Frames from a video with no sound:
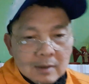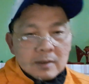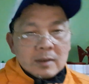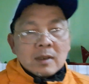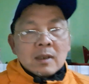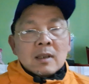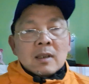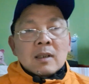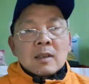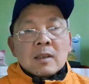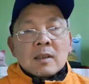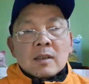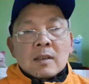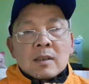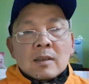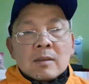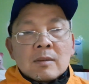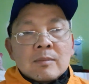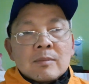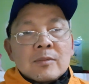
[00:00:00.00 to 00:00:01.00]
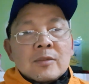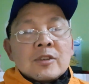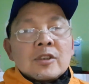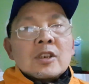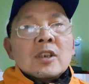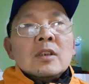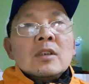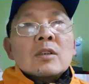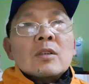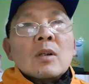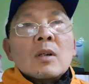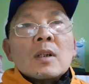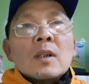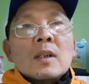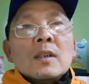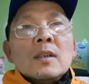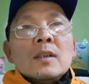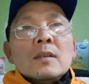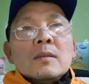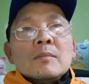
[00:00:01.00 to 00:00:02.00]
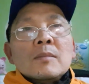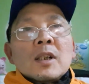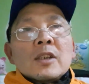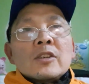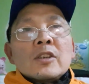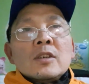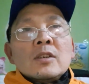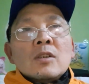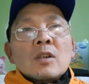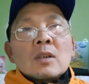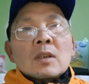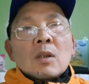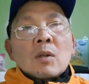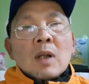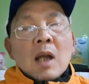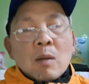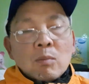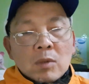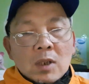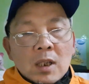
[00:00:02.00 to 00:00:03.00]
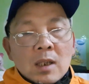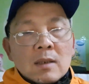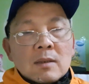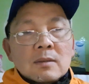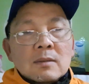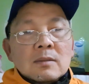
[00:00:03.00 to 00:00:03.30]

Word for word: uh, uh, sinh con ở Đức mà sinh con đầu lòng đó